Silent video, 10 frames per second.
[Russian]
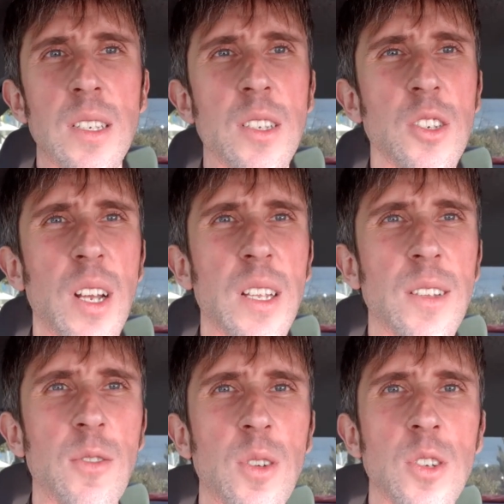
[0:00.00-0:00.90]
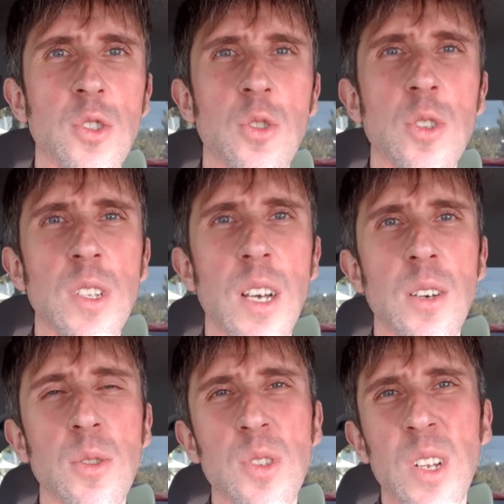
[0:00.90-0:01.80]
Задержали довольно жестко,
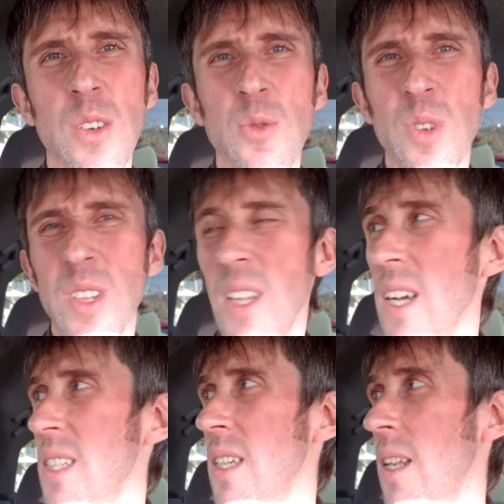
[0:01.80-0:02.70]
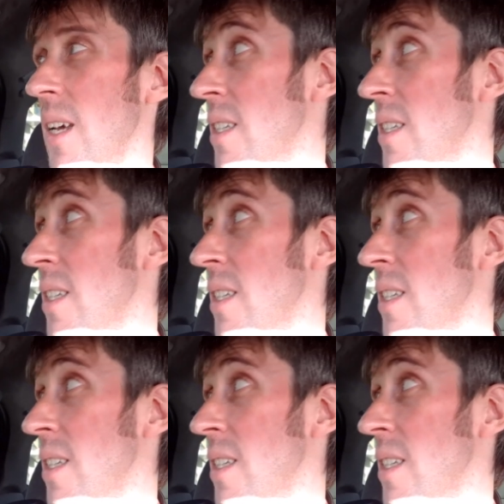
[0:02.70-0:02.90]
крутили руки так сильно.